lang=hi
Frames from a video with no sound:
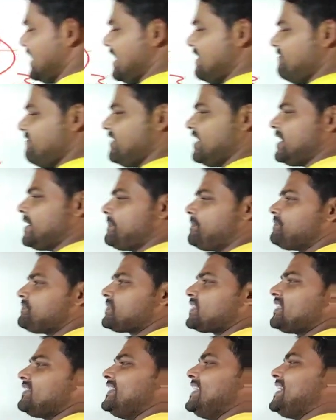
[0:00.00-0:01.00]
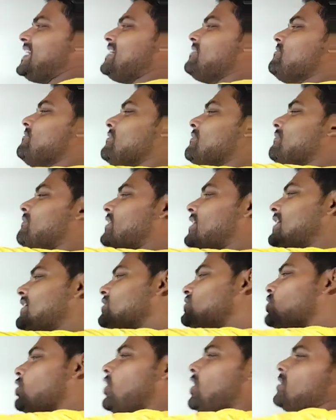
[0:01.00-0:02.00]
दैव्य देखिए
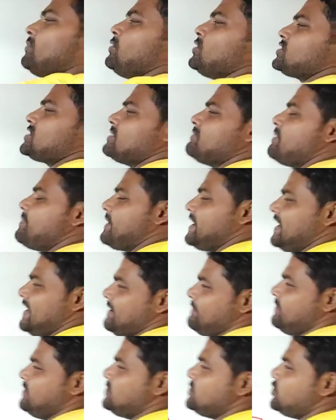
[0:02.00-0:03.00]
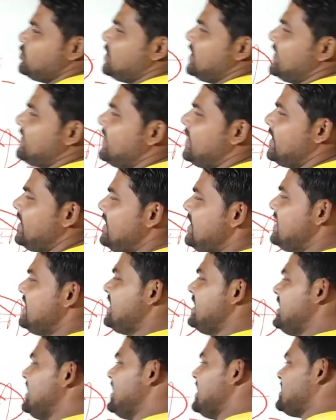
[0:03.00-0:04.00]
वर्ड तो ऑलमोस्ट हमें पहले ही मिल चुका था
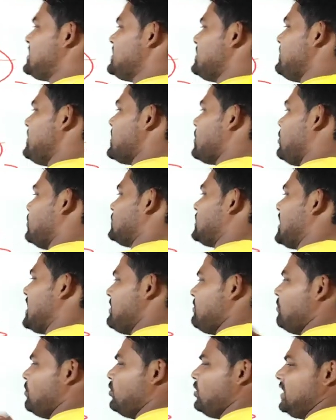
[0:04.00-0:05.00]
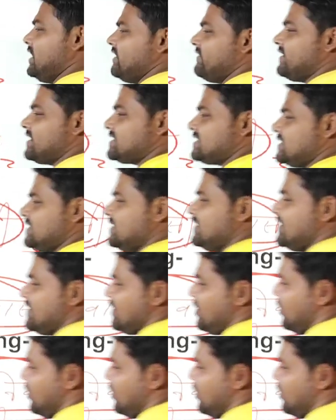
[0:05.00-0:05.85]
नेटिव एक होता है मूल निवासी